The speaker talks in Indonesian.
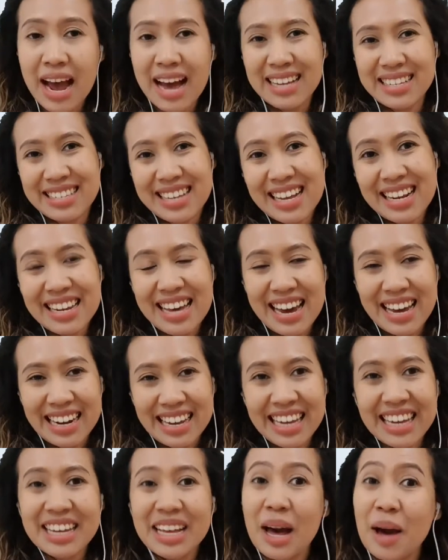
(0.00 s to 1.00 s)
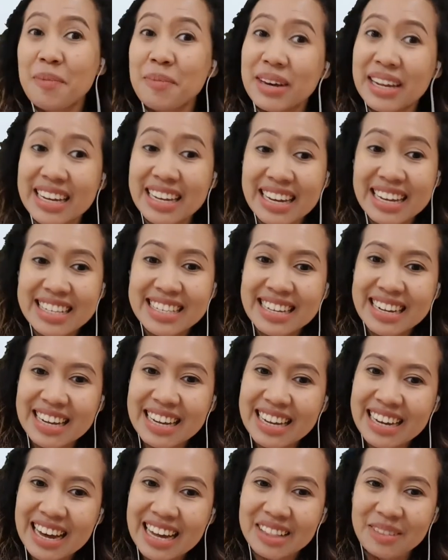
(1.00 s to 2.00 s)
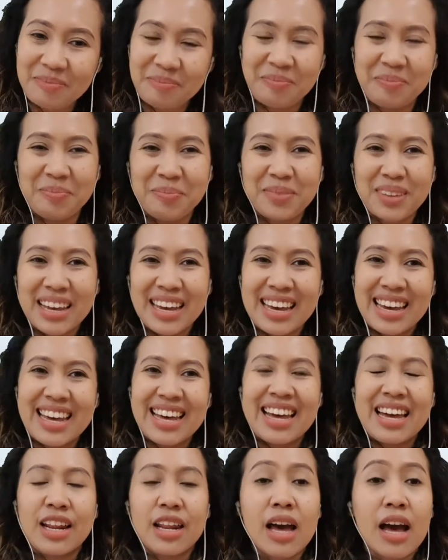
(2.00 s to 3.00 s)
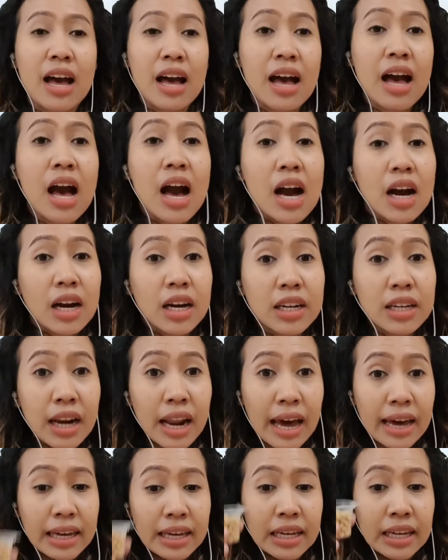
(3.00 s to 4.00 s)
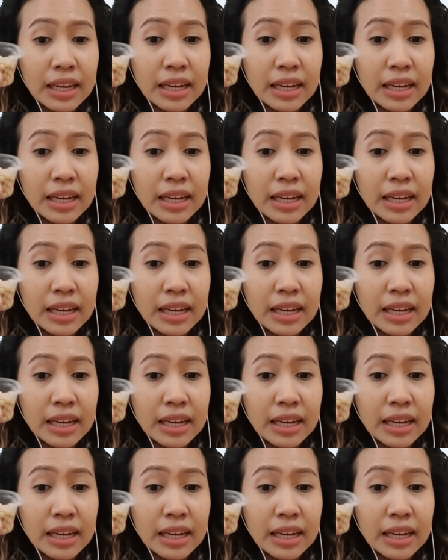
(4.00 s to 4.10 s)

berasal dari Amerika Serikat. Nah, kedelai